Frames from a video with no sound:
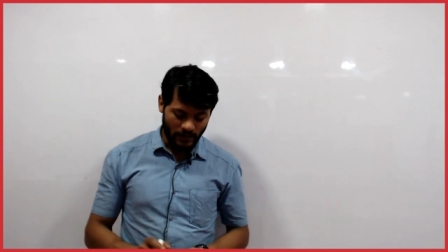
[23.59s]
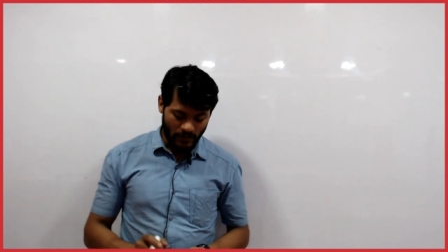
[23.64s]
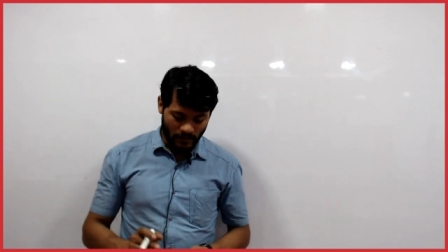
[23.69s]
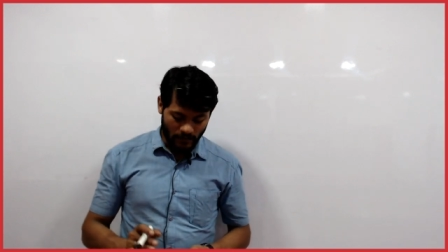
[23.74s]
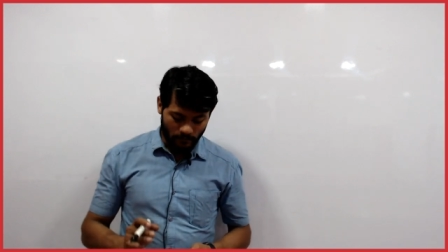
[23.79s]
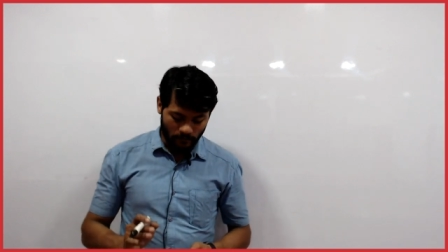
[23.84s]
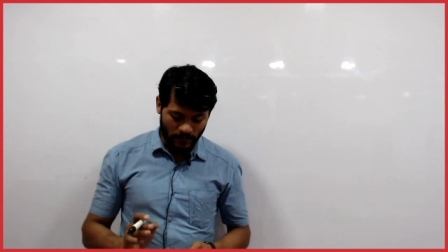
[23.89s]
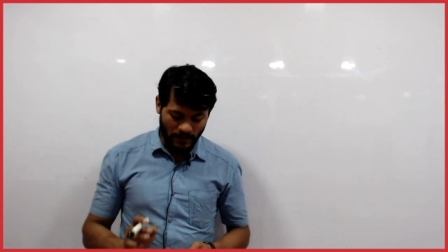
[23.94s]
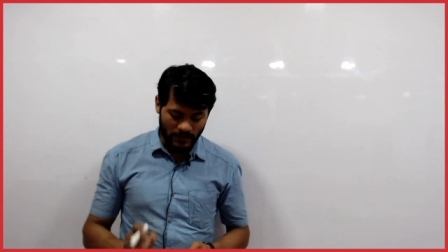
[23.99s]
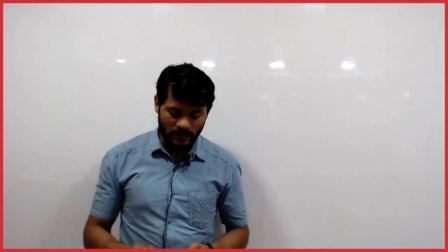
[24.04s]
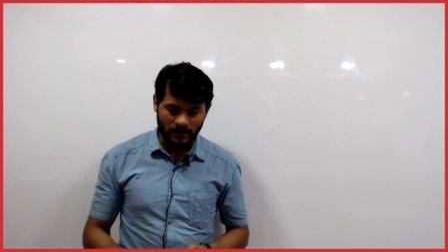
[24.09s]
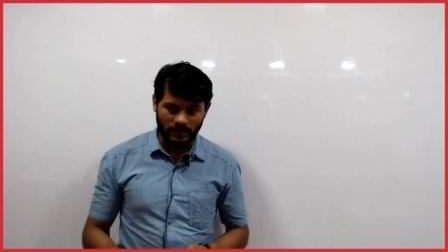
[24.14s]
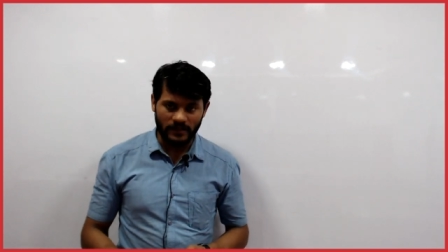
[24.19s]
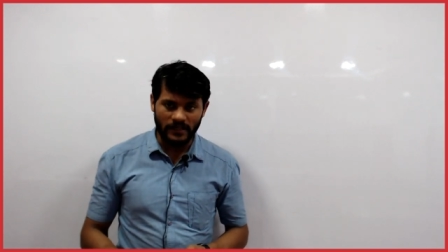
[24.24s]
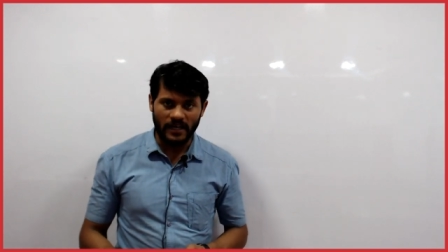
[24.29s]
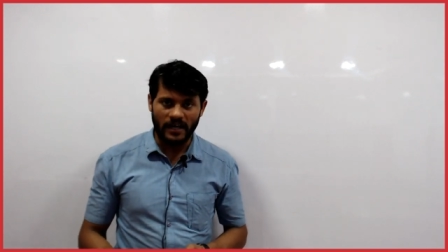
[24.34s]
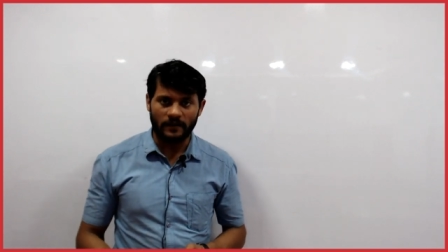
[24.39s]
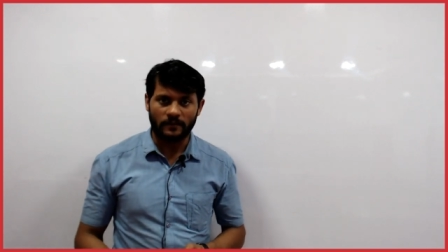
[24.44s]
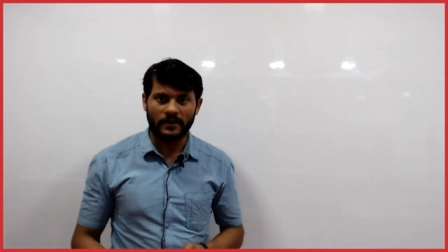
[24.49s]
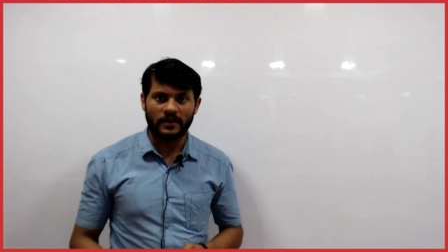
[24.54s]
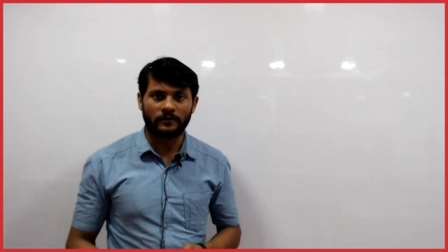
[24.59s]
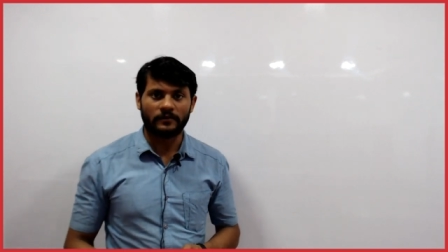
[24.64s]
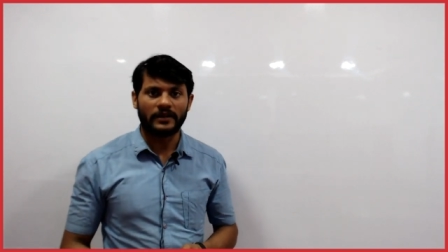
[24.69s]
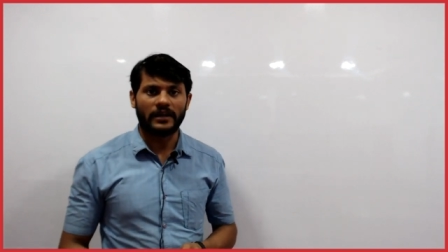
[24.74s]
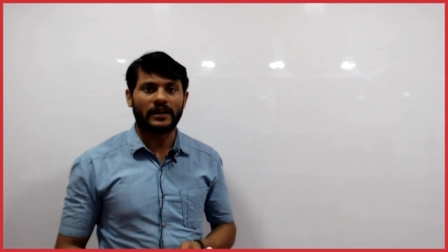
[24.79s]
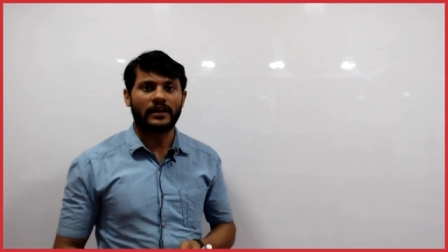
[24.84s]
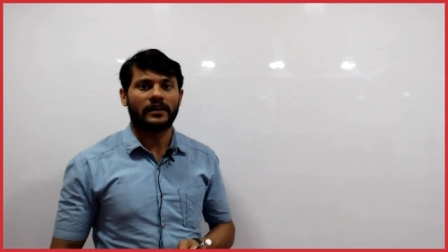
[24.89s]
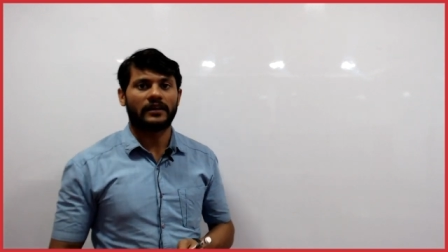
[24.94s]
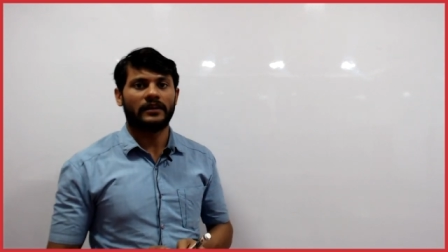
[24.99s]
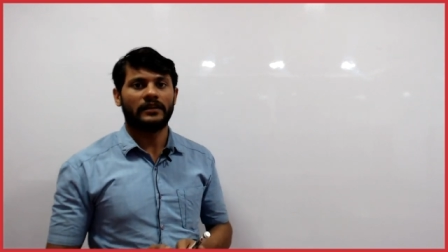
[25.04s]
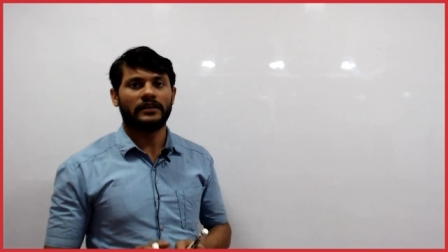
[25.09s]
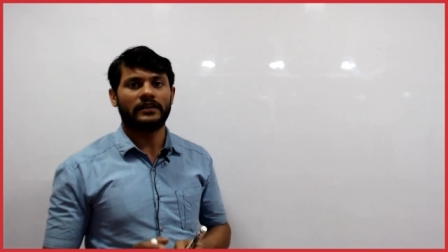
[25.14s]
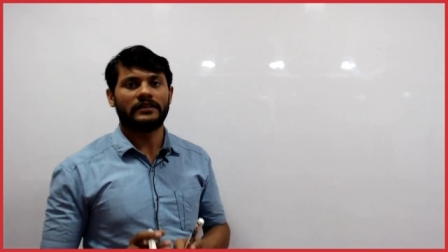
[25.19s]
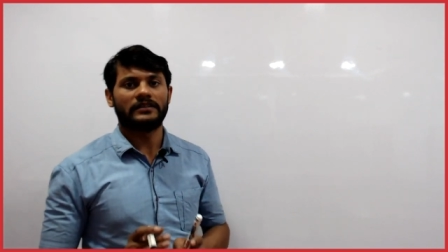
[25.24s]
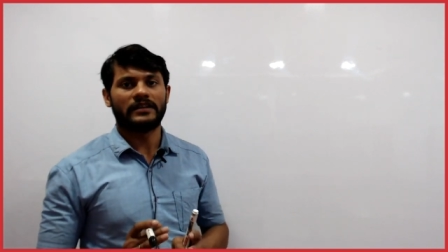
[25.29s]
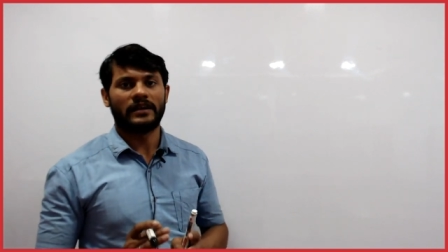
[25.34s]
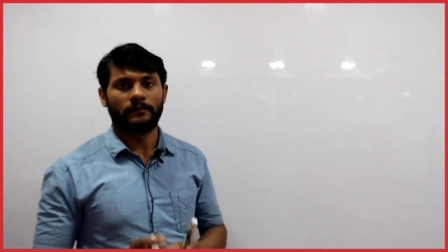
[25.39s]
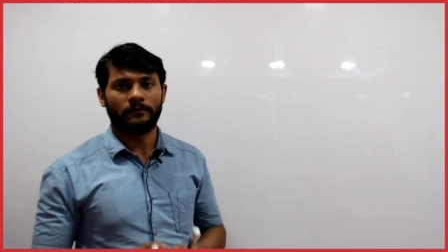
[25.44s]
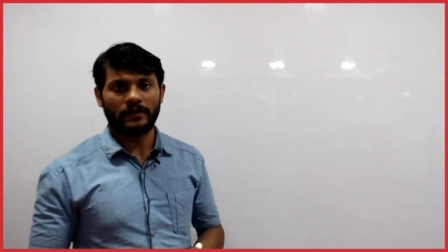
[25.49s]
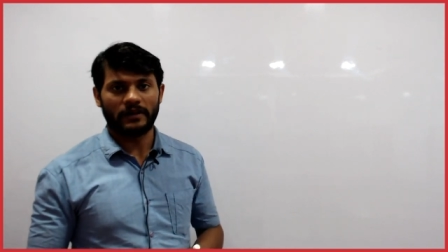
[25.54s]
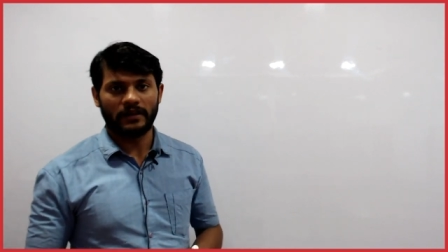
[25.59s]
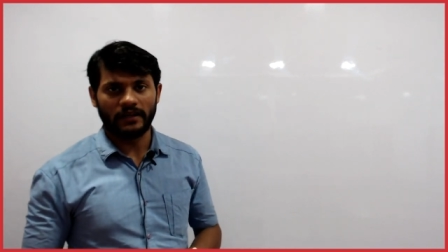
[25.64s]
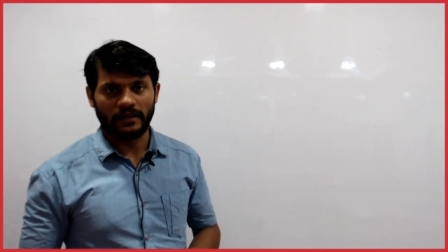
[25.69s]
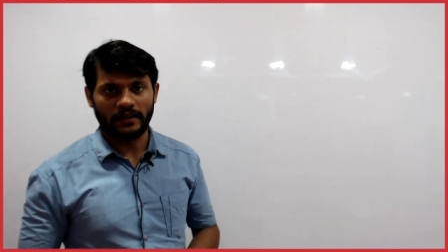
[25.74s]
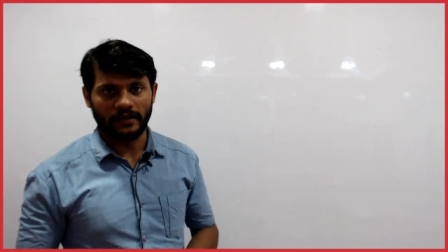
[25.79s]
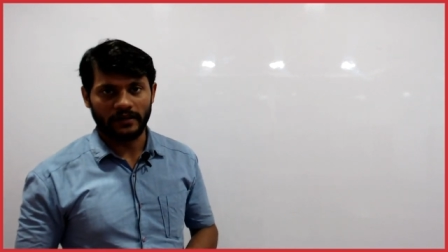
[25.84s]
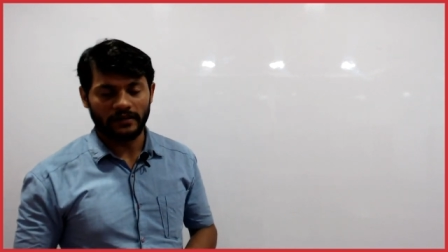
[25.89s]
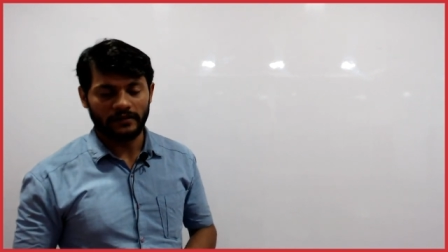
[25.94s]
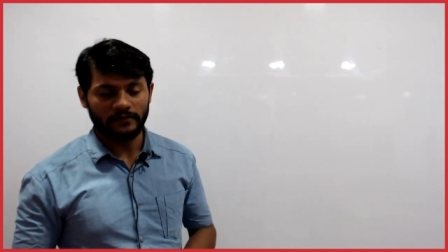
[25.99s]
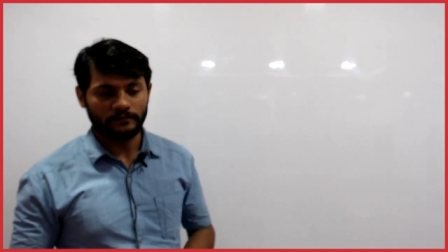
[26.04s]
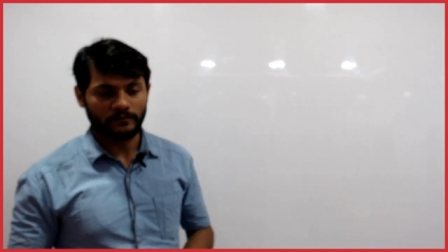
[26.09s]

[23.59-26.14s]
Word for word: बट यहां पर हम क्या कर रहे हैं कि एग्जाम्पल ले लेंगे